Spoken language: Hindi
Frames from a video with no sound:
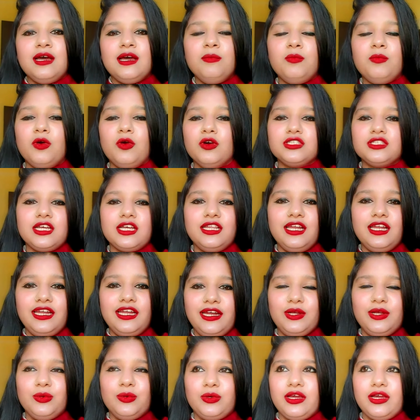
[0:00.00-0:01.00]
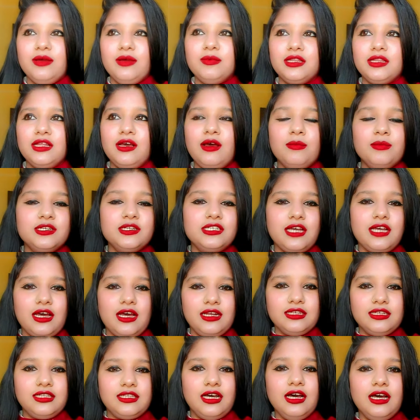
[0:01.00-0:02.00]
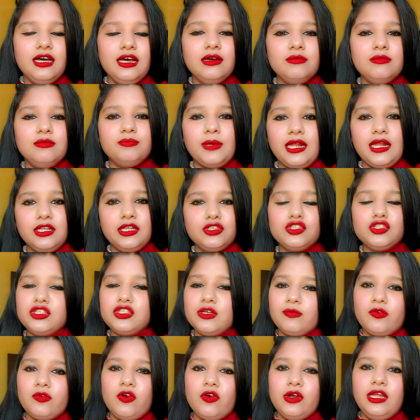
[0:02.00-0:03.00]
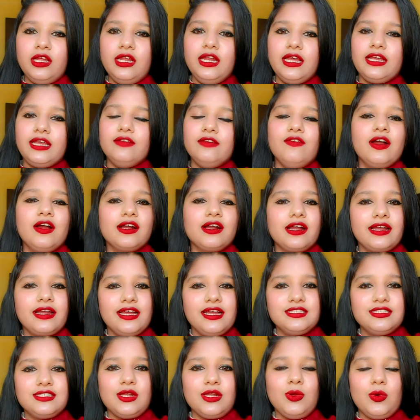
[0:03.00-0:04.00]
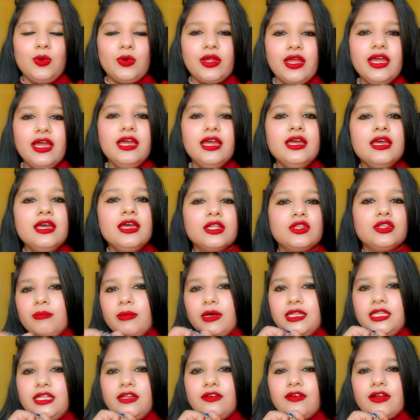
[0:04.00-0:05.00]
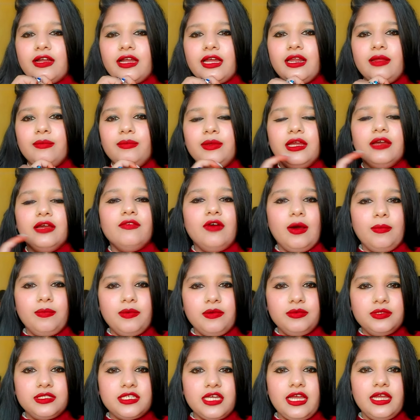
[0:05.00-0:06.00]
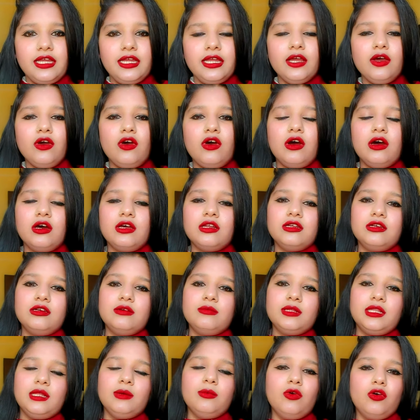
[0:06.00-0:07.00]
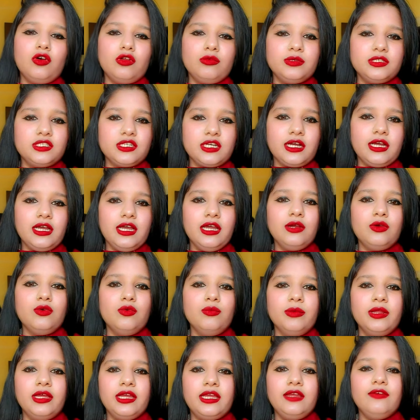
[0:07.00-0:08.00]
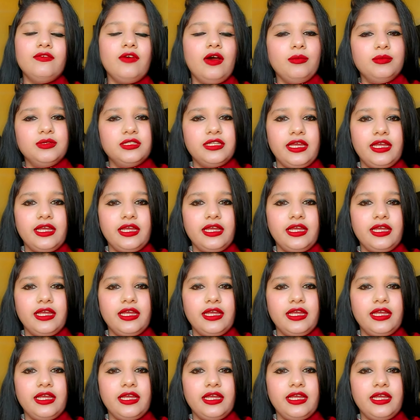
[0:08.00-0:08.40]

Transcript: ना हम बहुत ज़्यादा लेट उठे हैं मतलब हमें जाना था पहले तो शिवखोड़ी लेकिन वहाँ का कैंसिल हो गया मंदिर वगैरह भी है वहाँ पर भी जाएंगे और मतलब और भी जगह है घूमने की वहाँ भी